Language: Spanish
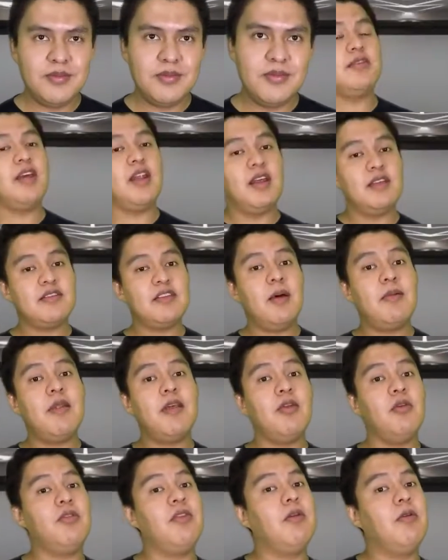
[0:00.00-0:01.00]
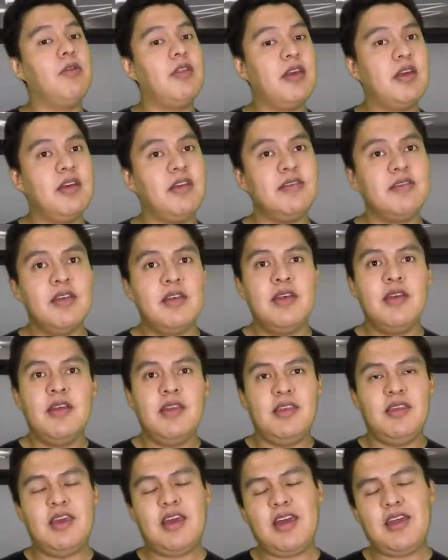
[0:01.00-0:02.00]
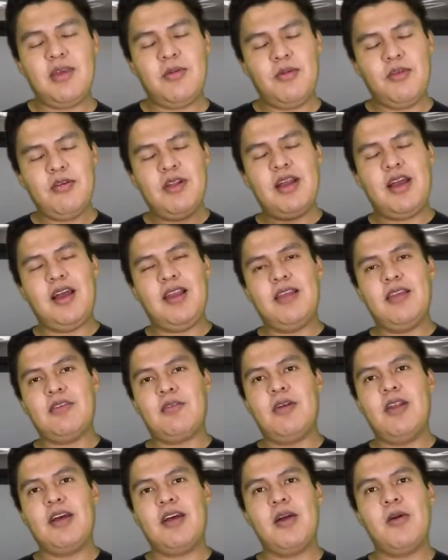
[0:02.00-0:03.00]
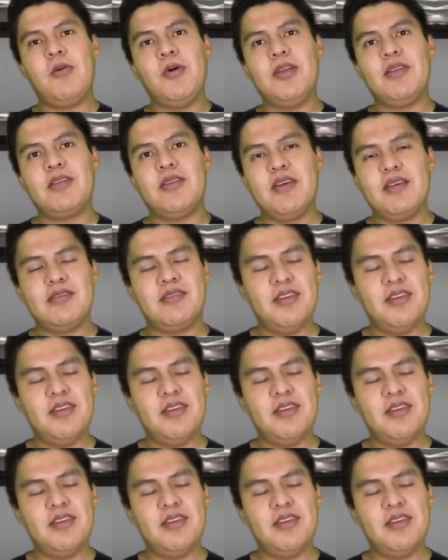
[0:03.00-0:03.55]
Será estable donde lo dejes, ya que debido a la calidad con la que cuenta,